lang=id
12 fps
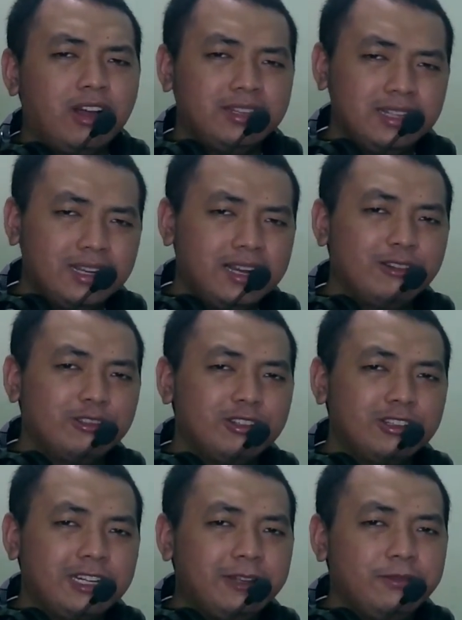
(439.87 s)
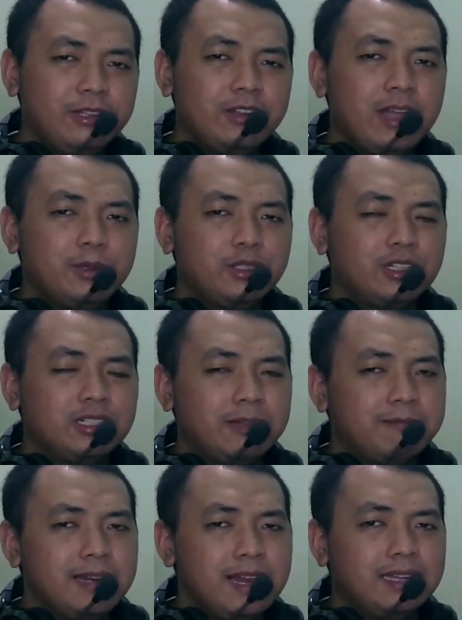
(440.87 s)
aja kali untuk review episode
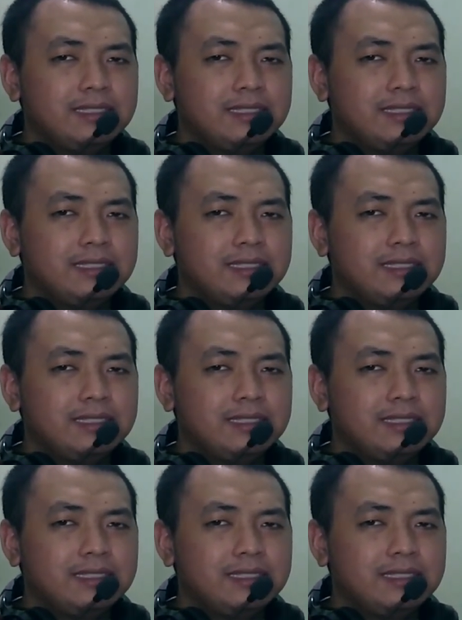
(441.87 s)
16